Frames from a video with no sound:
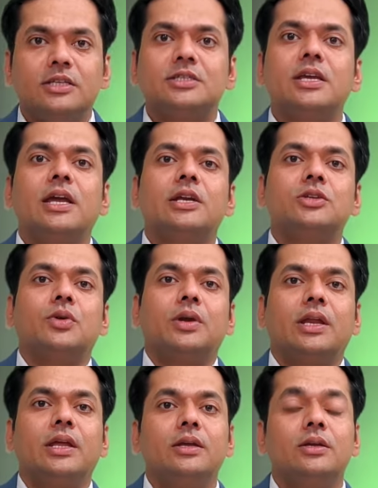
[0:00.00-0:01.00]
इसके
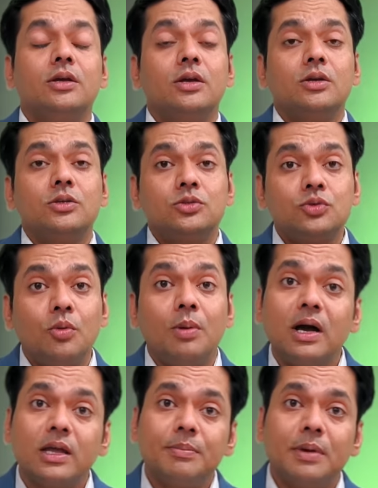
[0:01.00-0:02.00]
एडजॉइनिंग
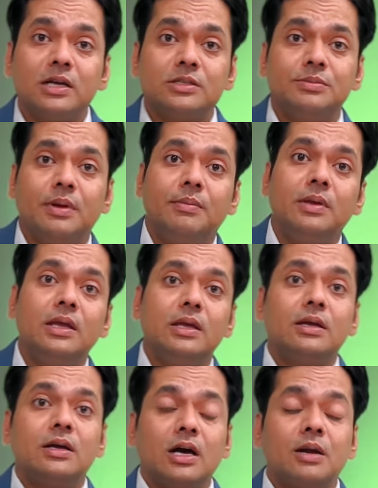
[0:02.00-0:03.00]
शोभा के पास में भी
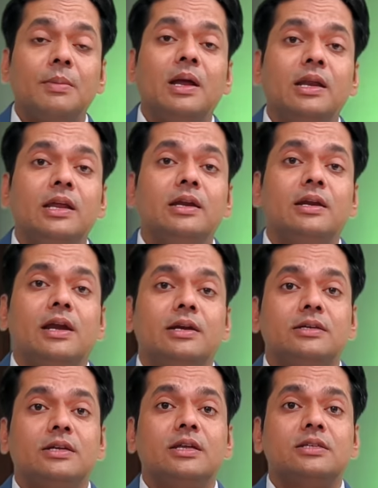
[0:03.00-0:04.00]
कर्मा लेक
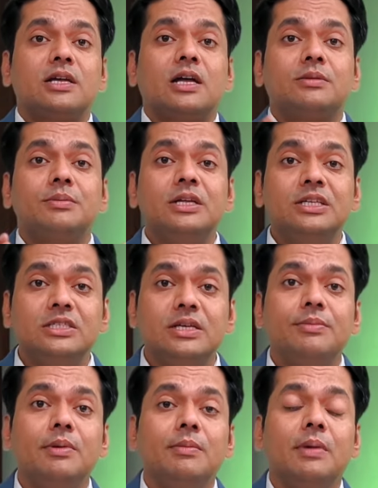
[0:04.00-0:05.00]
लैंड के साथ में
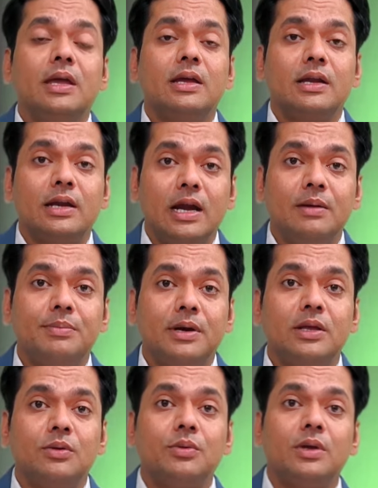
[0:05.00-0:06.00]
जेबी में एक लैंड
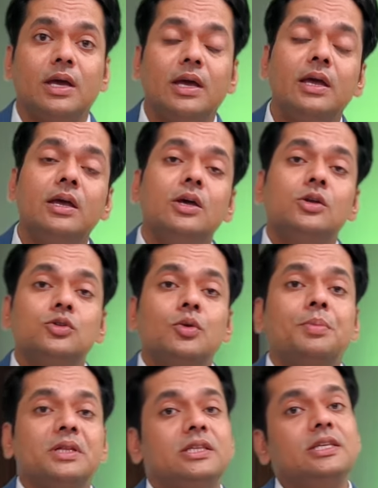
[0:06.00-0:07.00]
पड़ी हुई है जो
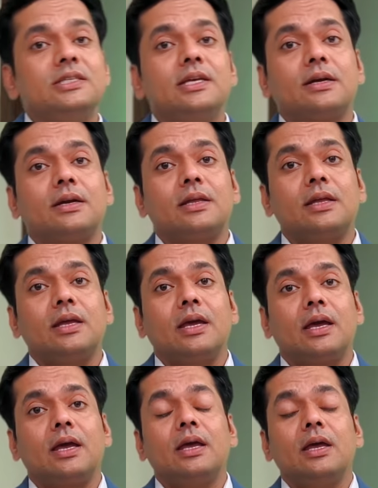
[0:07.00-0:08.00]
बत्तीस एकड़ की
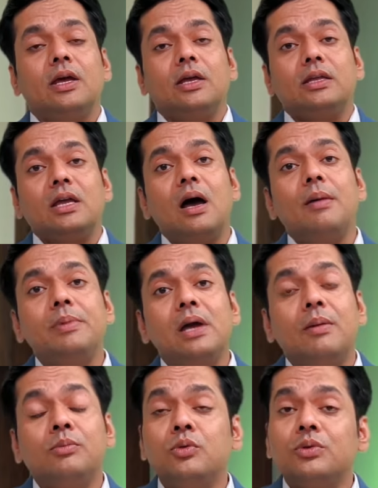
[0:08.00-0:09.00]
है यहाँ पे
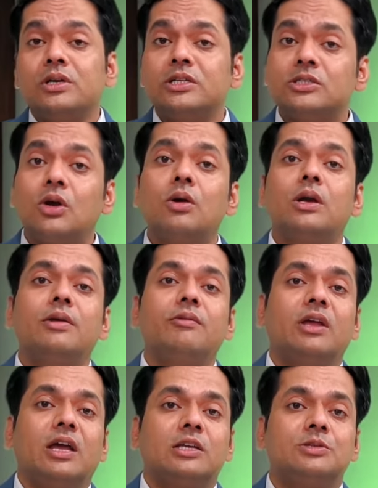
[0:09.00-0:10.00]
आपको रिजॉर्ट
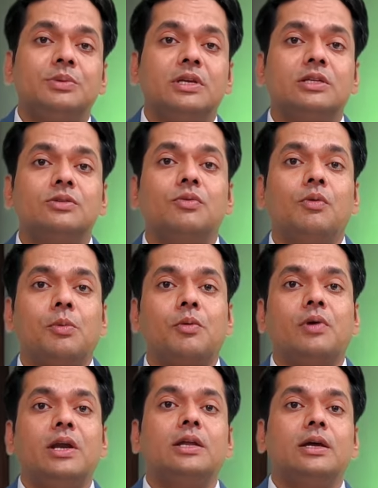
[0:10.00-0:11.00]
लिविंग एक्सपीरियंस वो
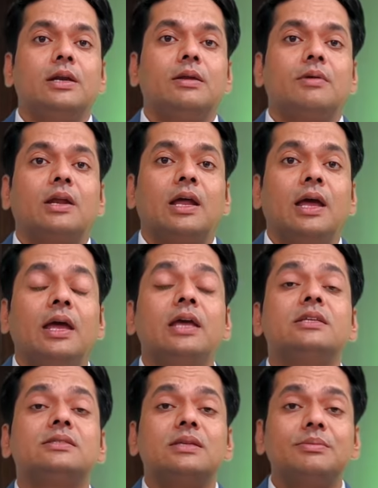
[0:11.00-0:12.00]
प्रोवाइड करने वाला
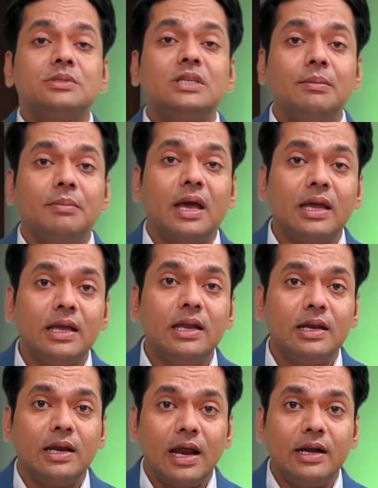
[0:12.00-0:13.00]
है सबसे
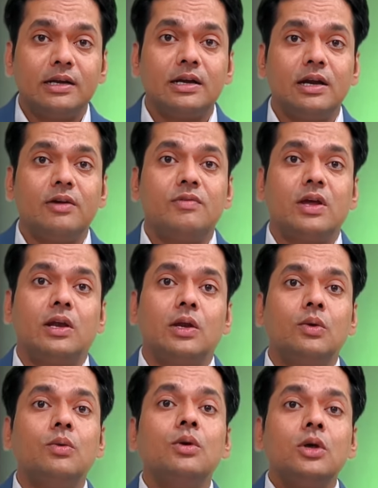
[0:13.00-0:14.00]
महंगी लैंड ट्रेड
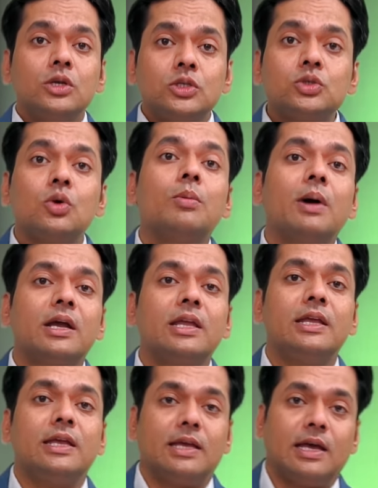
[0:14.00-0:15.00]
वैल्यू शोभा
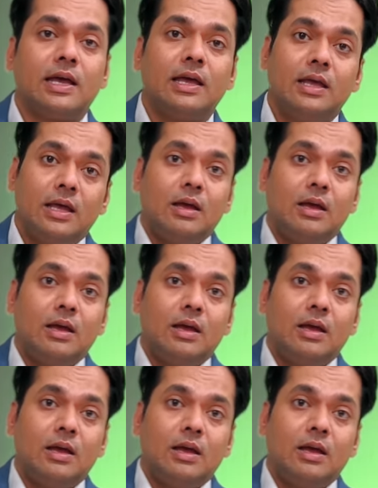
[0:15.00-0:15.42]
की ही है